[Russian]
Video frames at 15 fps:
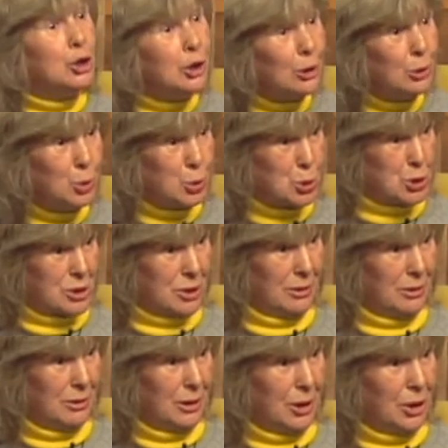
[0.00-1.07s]
ты
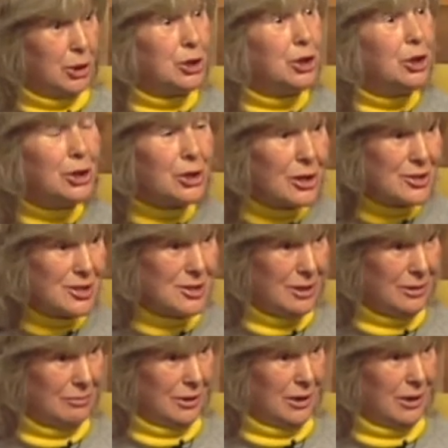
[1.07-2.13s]
лучше, ты
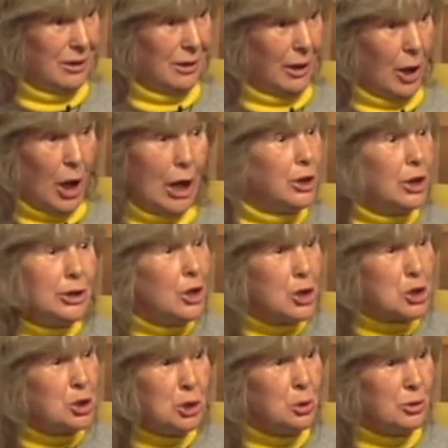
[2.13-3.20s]
красивая, а я
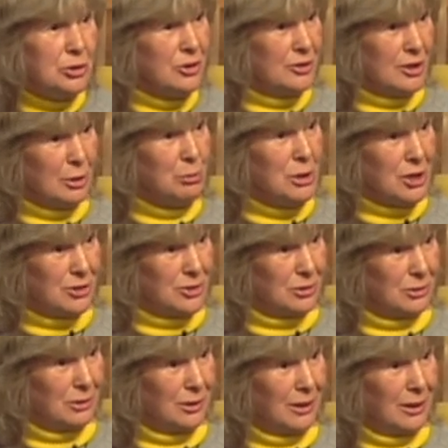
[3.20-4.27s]
даже ее не
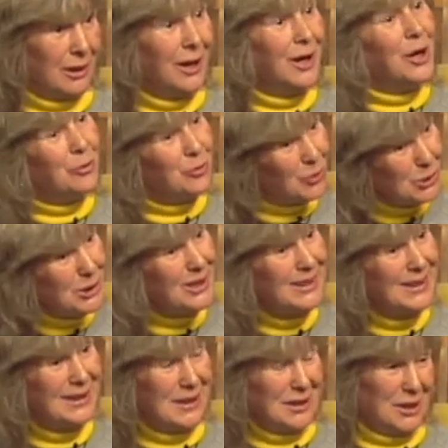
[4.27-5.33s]
заметил. Вот
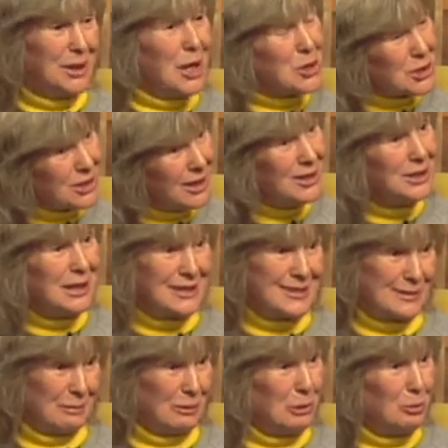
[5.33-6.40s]
и нашла она
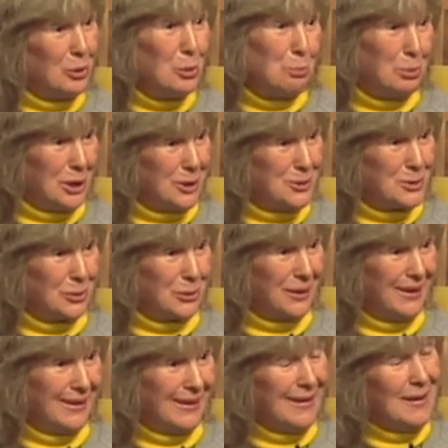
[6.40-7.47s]
своего Петю.
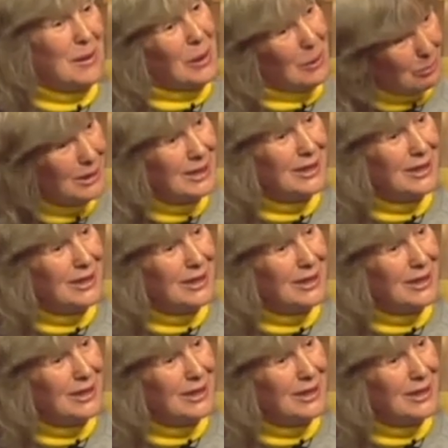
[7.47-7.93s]
И